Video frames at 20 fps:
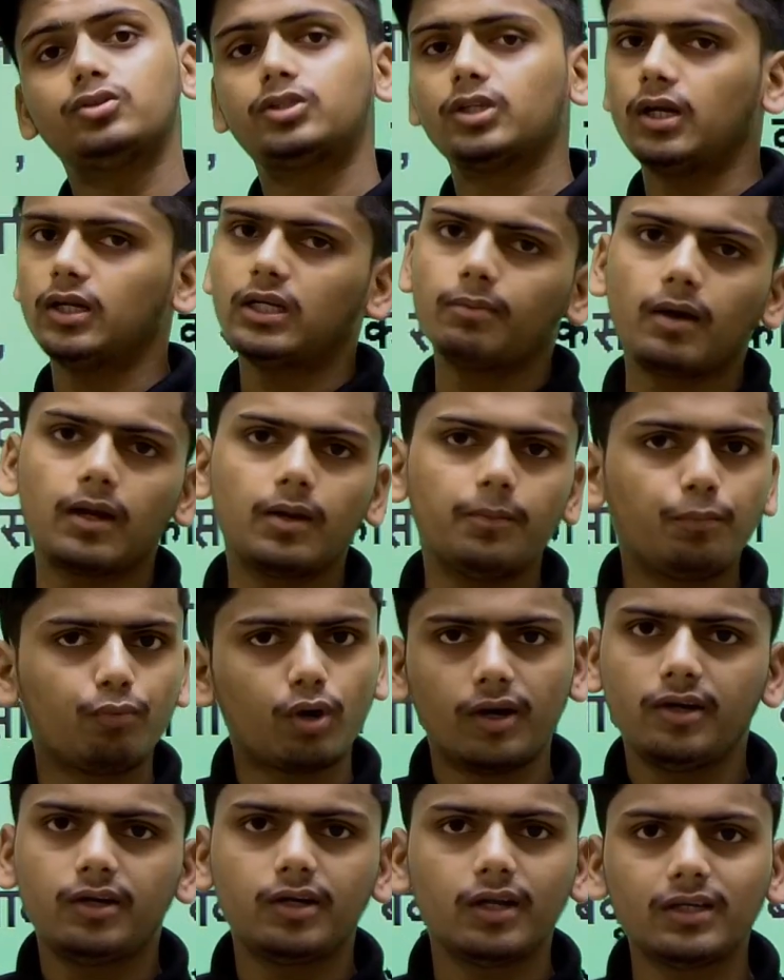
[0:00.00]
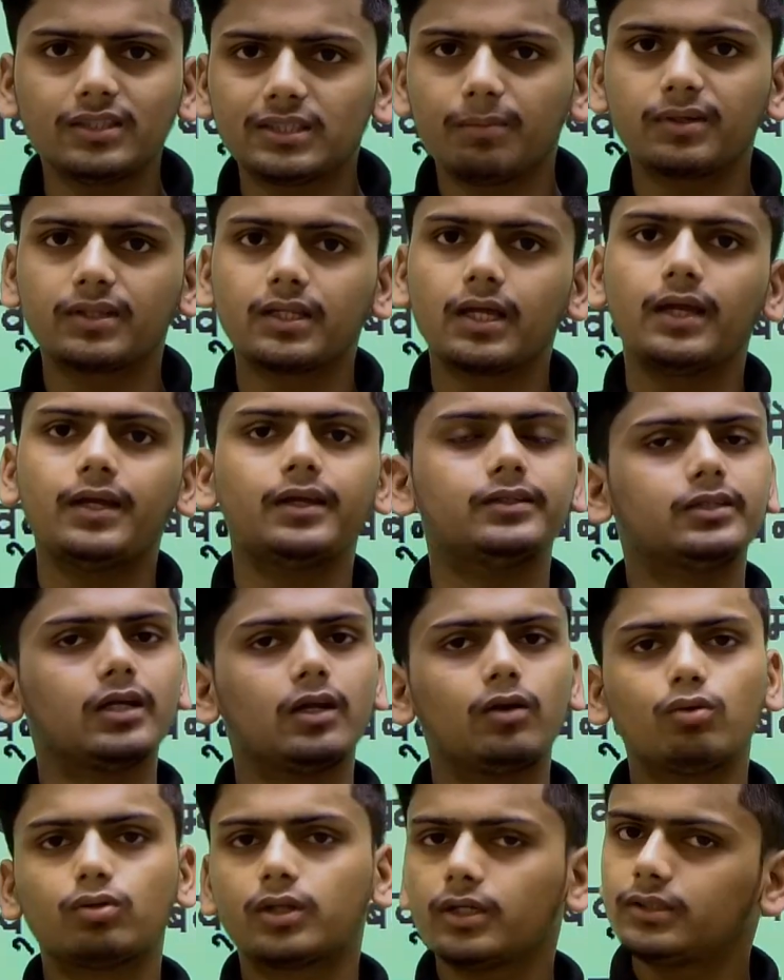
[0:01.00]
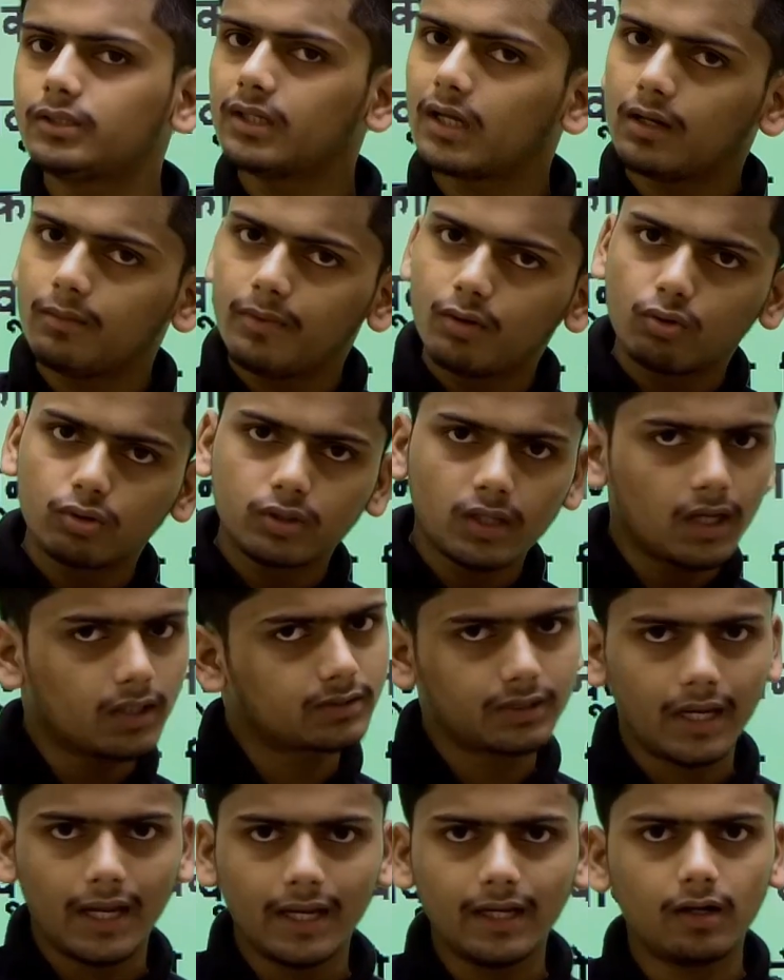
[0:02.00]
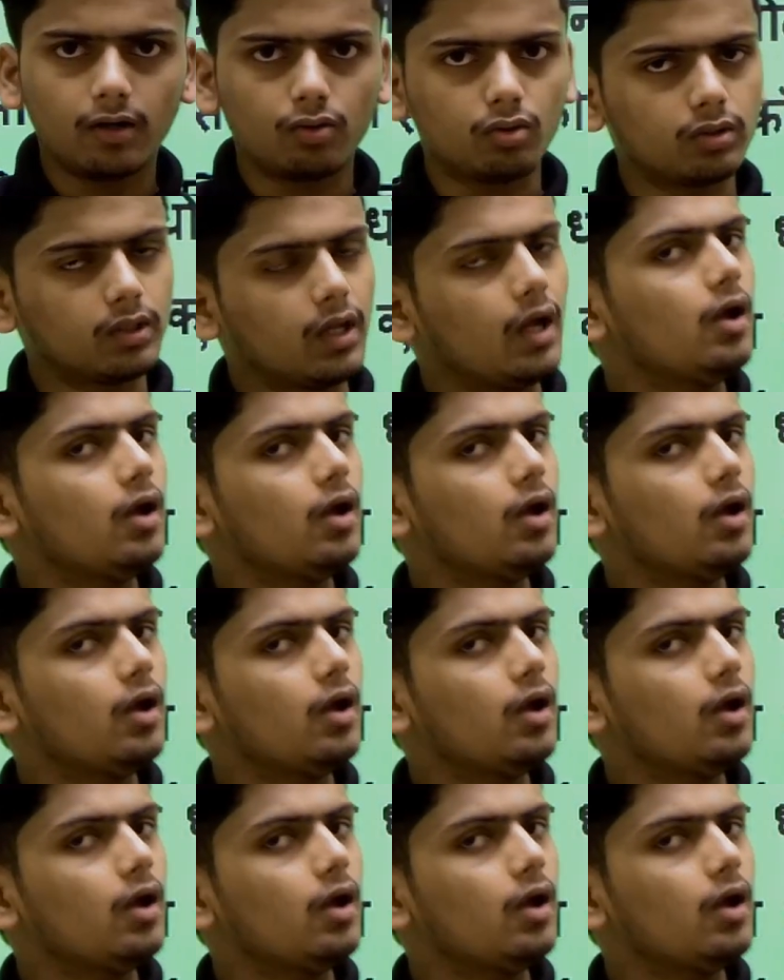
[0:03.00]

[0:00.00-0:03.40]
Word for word: जल के बारे में पूरा डिटेल से बताएंगे जल होते जल में होता है स्थायी कठोरता